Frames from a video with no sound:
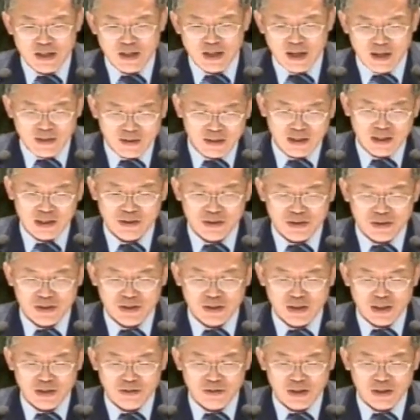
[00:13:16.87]
안 될
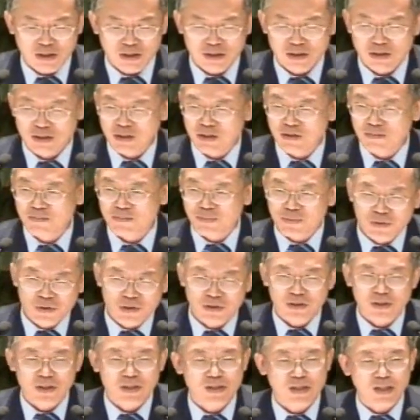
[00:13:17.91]
것이라고 하는 그런
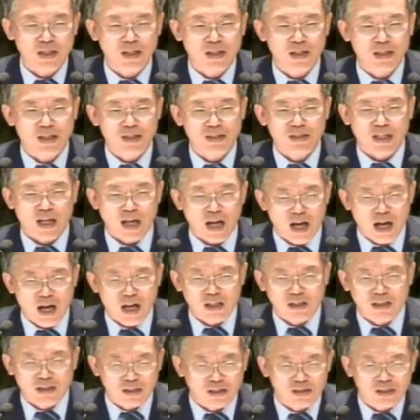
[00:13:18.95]
부정적인 생각이
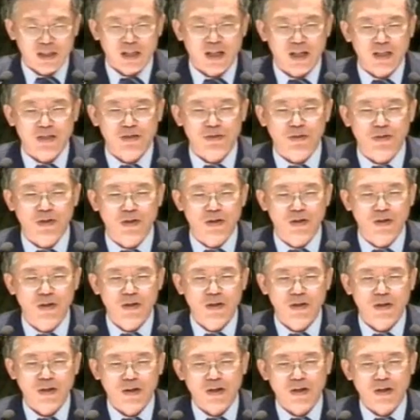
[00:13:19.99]
가득 차가지고